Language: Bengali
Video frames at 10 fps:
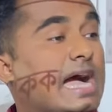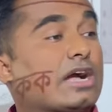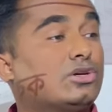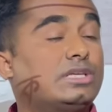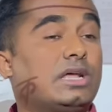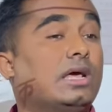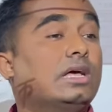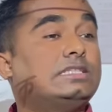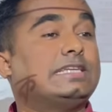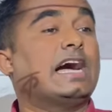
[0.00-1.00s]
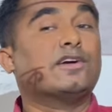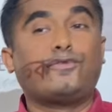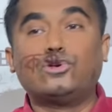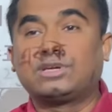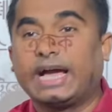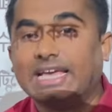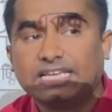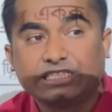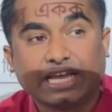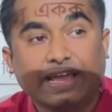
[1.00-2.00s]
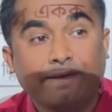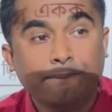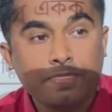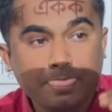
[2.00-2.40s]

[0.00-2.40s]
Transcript: কাগজের জাঙ্ক ফুড খায় কিসে